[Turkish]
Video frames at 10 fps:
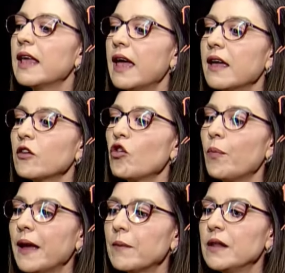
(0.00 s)
D.
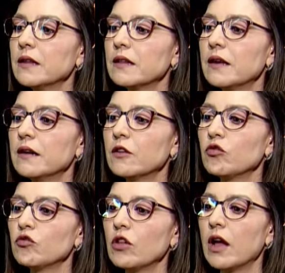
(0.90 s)
Köpek balıklarına
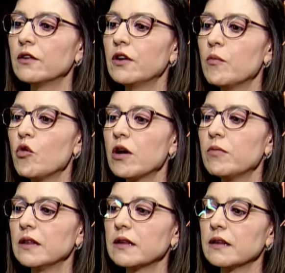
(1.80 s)
tutunan
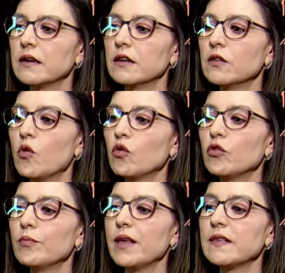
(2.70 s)
remora balıklarının
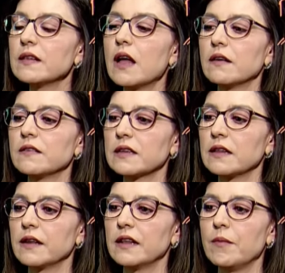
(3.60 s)
onun besin
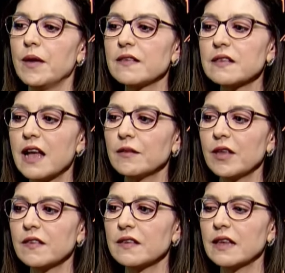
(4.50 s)
artıklarıyla
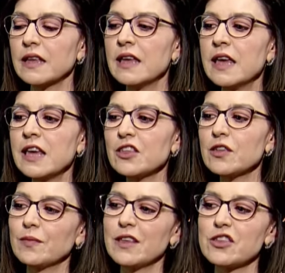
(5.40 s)
beslenmesi.
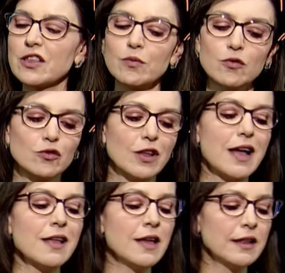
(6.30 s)
Şimdi işte
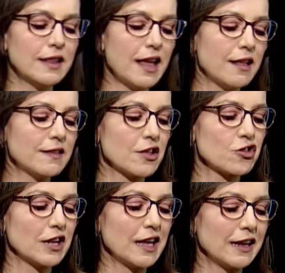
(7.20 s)
burada D
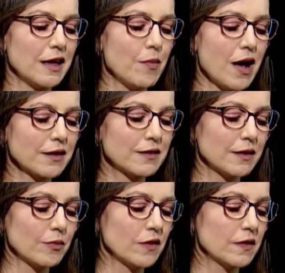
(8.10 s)
seçeneğine
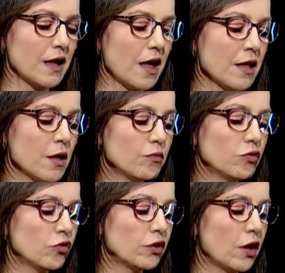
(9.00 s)
baktığımızda
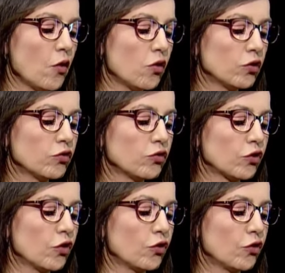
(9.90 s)
bunun ne
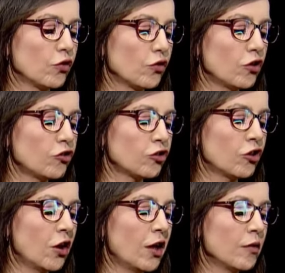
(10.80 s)
olduğunu
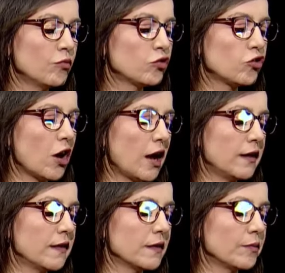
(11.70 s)
görüyoruz.
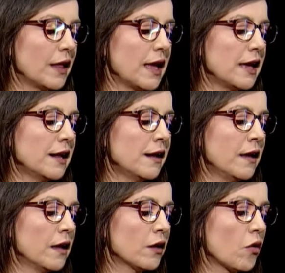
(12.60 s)
Mutualizm değil,
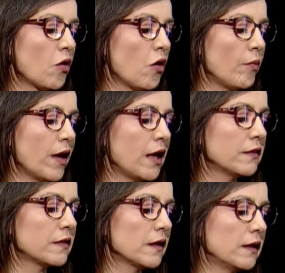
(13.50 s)

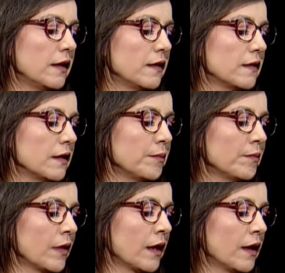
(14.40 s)
kommensalizm.